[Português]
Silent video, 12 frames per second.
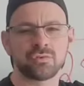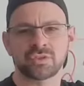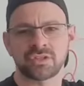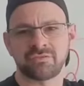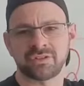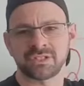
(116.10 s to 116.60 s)

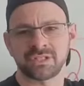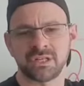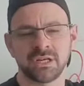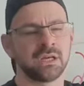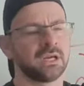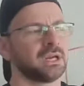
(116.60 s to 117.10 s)
você
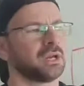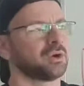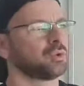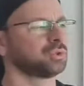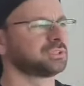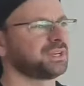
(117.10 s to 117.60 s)
fazer
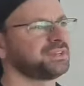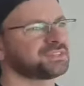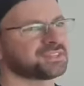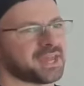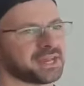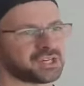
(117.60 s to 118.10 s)
o
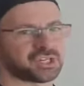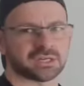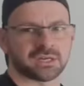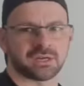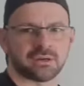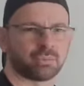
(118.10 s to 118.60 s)
3-7.
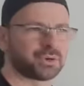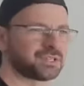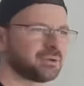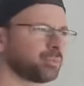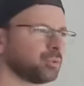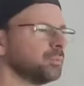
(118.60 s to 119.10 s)
Por
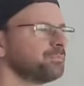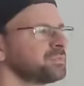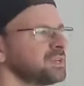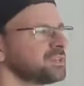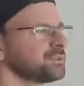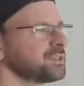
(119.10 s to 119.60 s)
exemplo,
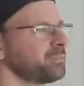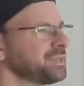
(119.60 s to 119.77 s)
se você